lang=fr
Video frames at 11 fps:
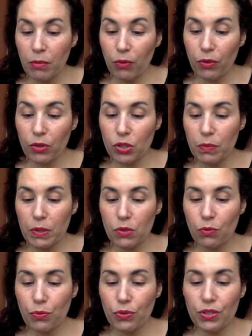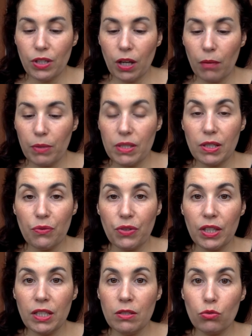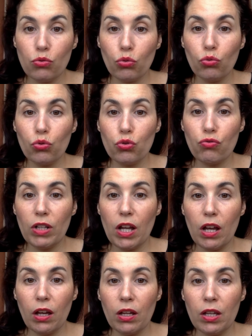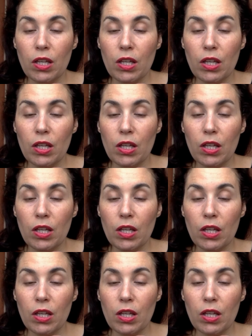mais enfin, je ne sais pas si on peut dire appeler ça fini, c'est surtout que je vais la,